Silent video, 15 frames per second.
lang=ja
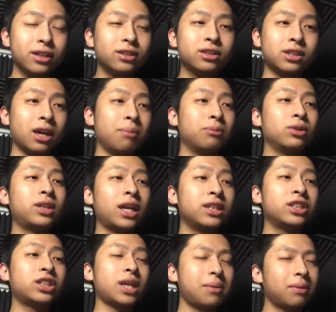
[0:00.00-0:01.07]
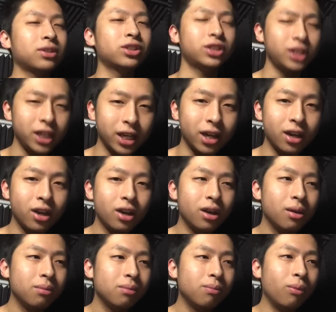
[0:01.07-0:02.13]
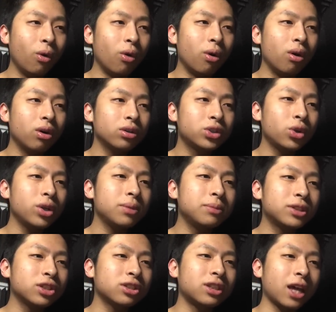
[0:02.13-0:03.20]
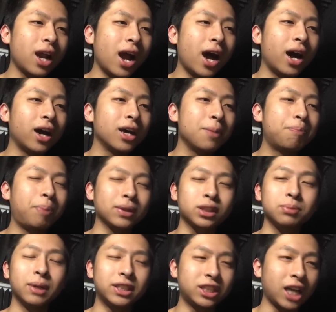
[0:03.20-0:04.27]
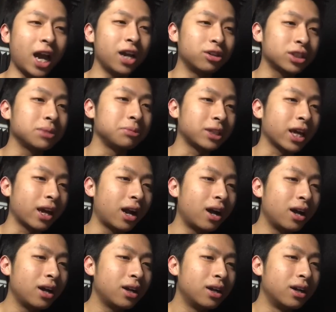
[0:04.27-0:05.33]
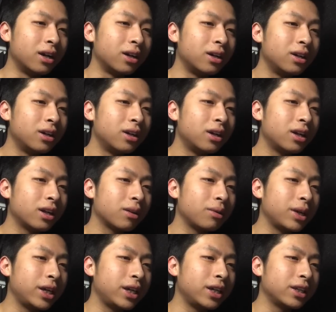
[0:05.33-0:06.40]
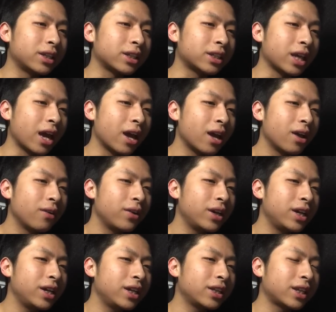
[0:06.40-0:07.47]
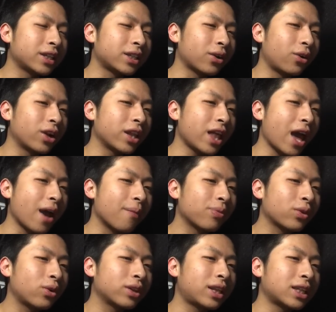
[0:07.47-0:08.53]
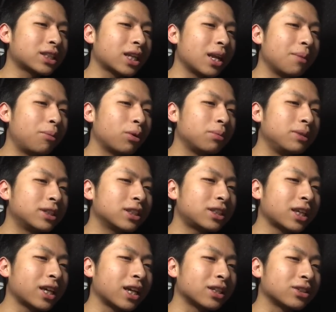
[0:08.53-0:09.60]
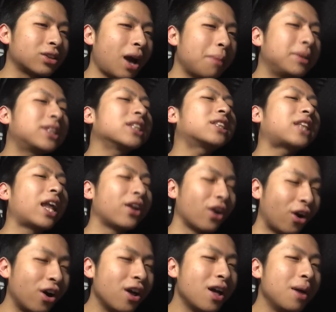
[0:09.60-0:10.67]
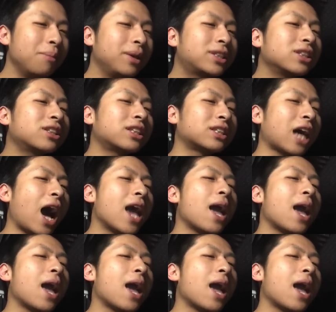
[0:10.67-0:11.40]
クスは無駄にしちゃいますし、もう、処理ミスったら、一発めっちゃ入るし、みたいな。うん。ウィーンってきて、ウィーンってきて、これね、これ確かね、僕ミスった気がする。あ、ミスったのよミスってさ、あ、